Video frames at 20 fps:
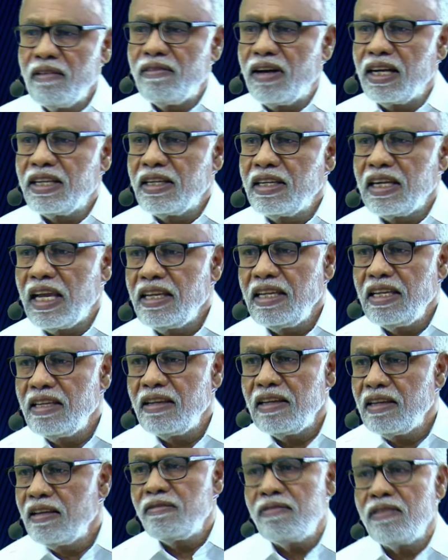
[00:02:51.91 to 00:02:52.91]
వాటిని
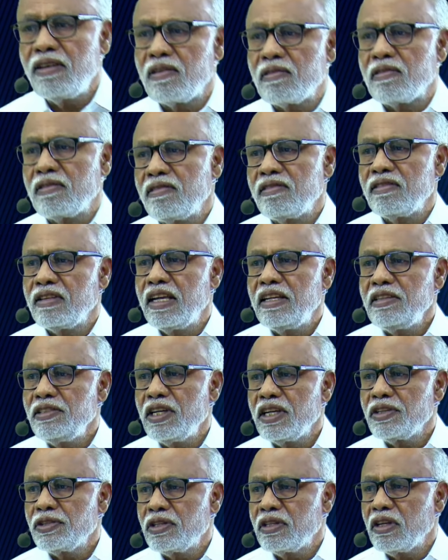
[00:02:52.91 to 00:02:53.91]
ఇవ్వరు ఏం
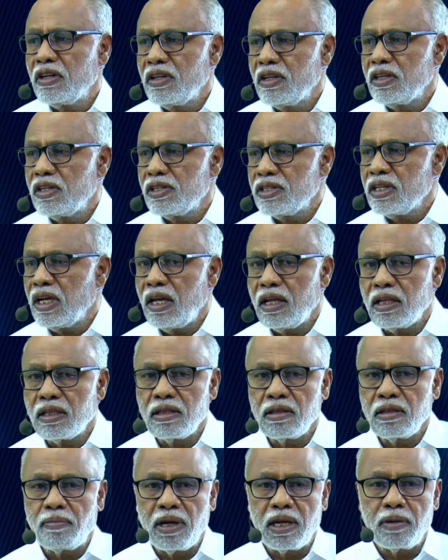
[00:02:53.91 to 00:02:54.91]
చేస్తారు తెలుసా
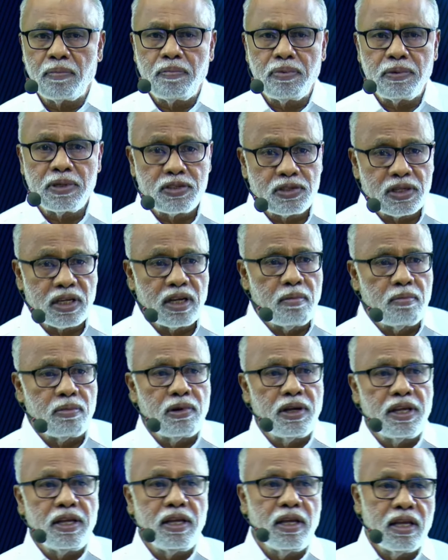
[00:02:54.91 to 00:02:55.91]
పర్పస్గా
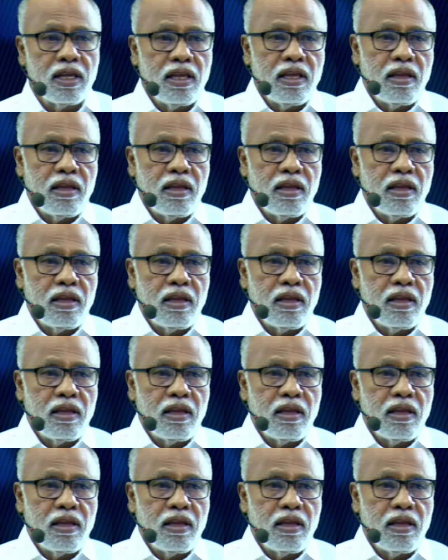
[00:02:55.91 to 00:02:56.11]
పోయి